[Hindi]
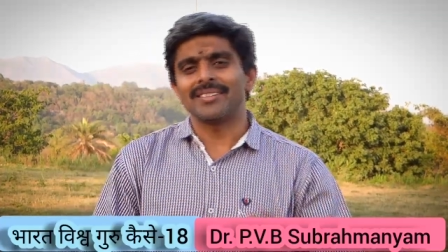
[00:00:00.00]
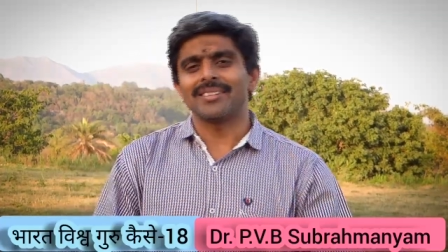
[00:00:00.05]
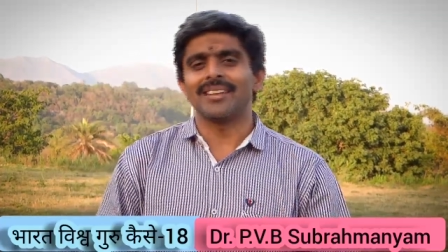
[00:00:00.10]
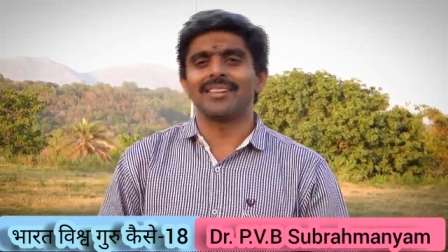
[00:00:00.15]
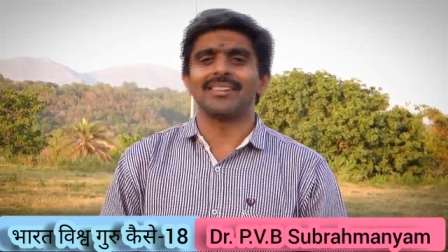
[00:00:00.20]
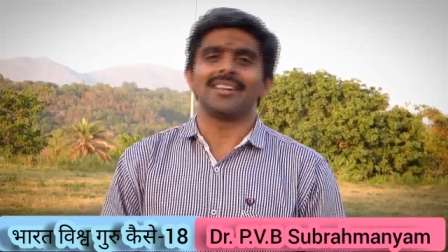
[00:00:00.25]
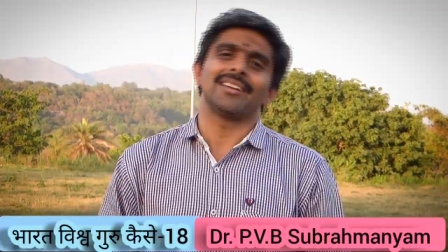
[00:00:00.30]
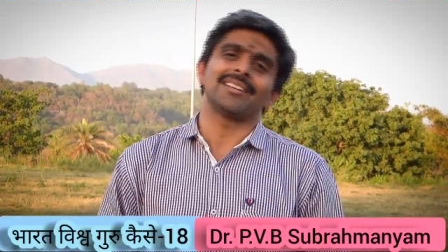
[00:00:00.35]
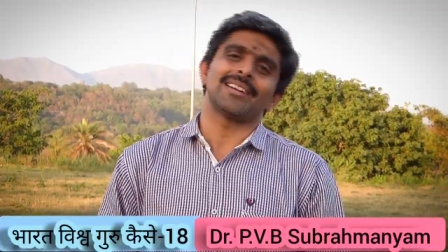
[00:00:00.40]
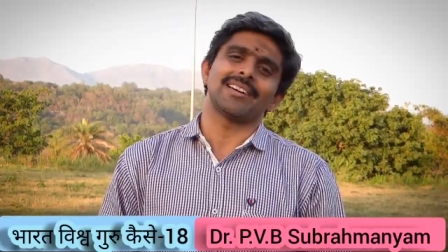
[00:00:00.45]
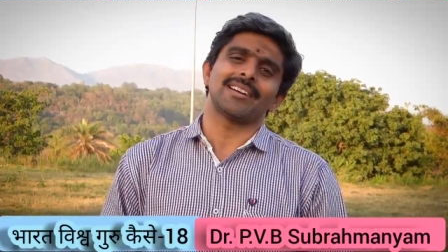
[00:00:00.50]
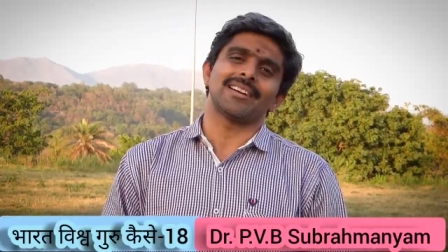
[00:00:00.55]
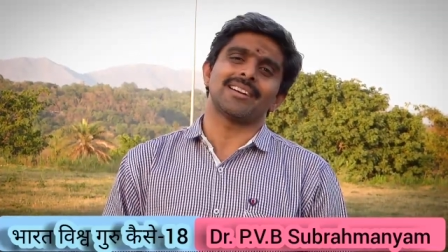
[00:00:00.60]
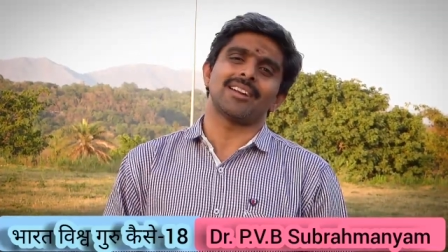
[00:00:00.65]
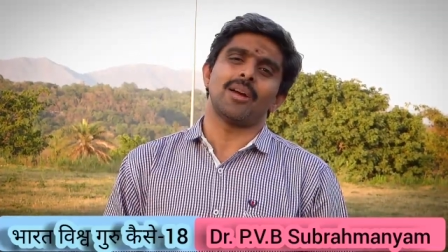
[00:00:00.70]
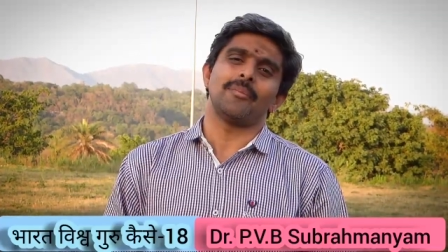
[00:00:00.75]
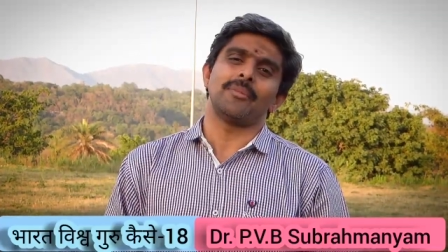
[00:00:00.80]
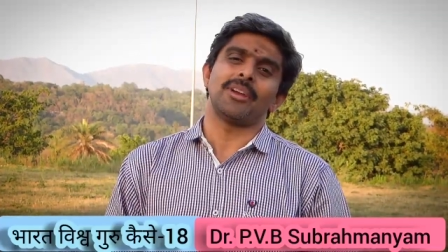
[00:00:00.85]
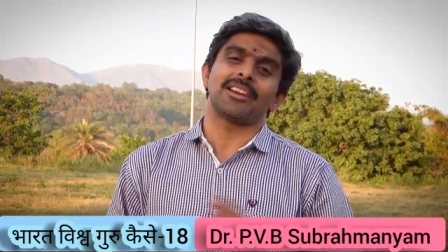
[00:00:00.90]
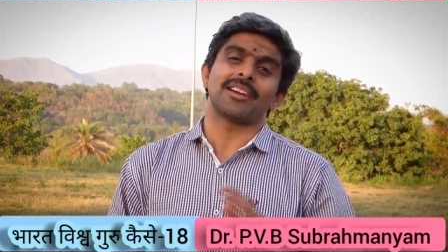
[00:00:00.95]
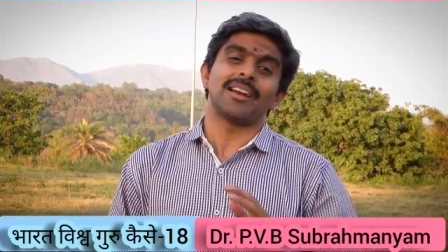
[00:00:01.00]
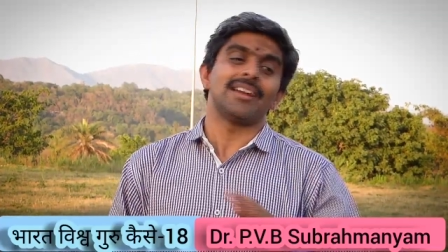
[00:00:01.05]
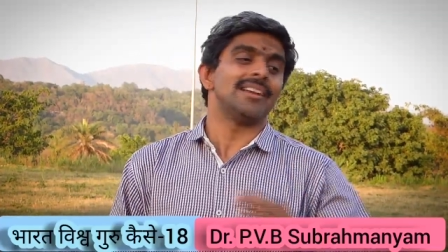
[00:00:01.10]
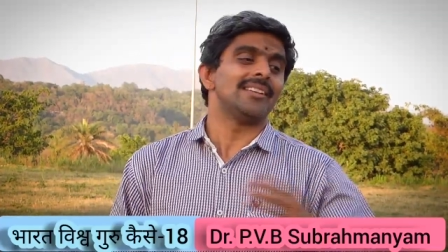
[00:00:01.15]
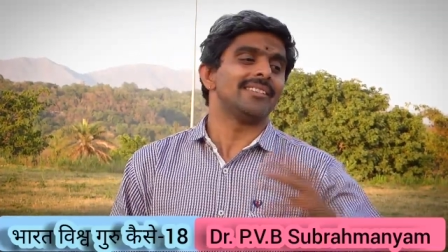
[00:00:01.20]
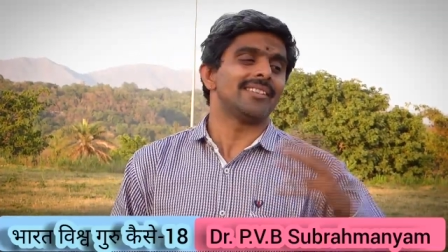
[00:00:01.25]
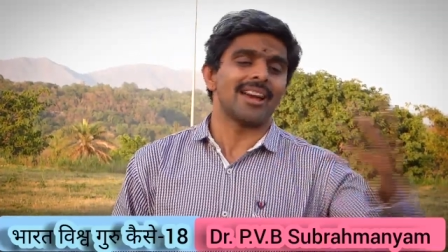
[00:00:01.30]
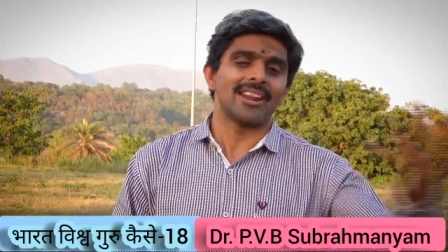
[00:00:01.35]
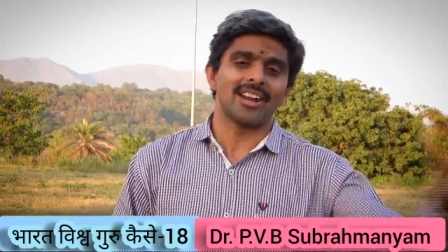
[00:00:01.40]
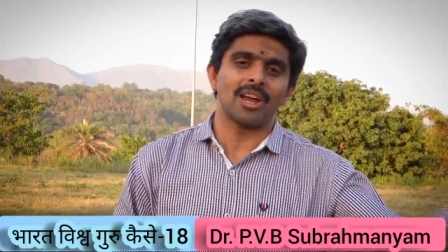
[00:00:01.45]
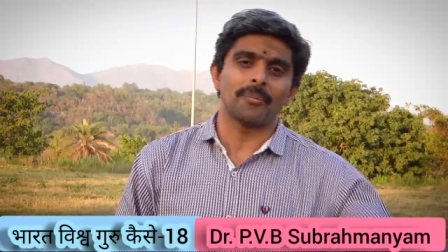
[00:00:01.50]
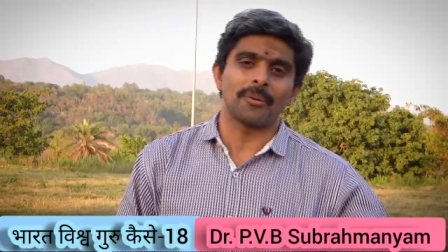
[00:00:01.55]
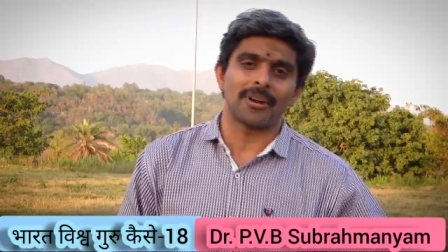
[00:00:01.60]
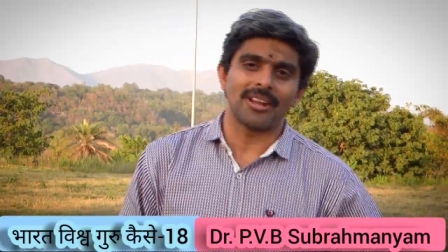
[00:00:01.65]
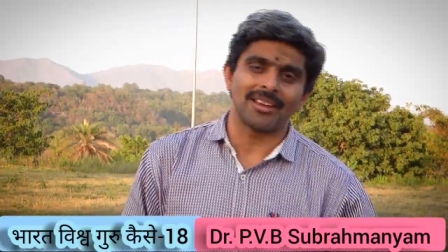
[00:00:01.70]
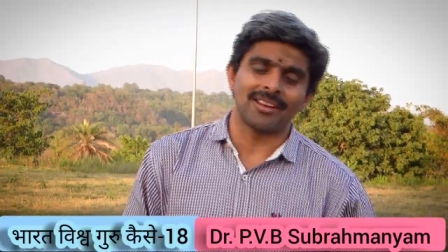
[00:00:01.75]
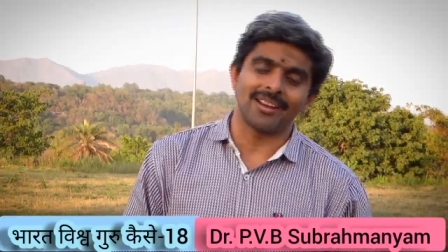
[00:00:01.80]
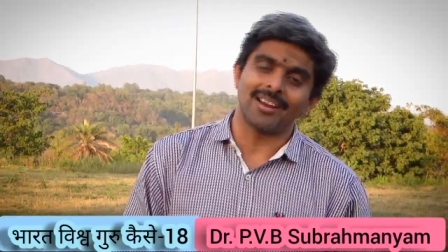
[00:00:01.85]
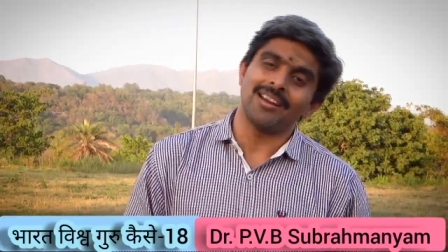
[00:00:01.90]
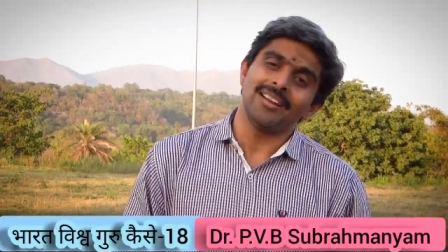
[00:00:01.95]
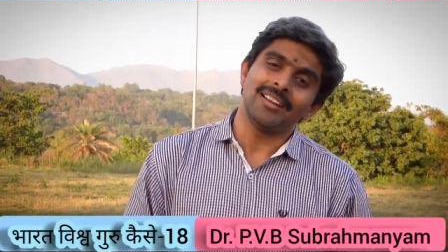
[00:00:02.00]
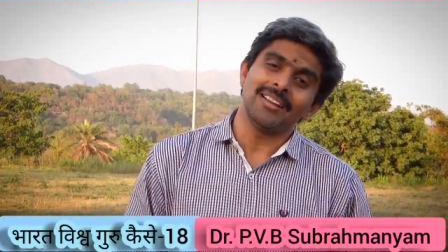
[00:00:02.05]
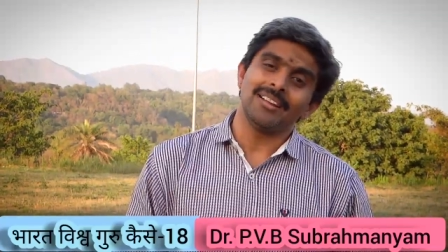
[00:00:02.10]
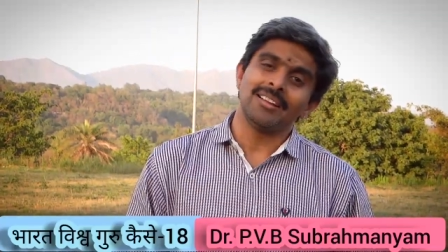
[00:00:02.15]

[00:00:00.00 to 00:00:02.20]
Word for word: से देखकर हमें कहीं जाना पड़ेगा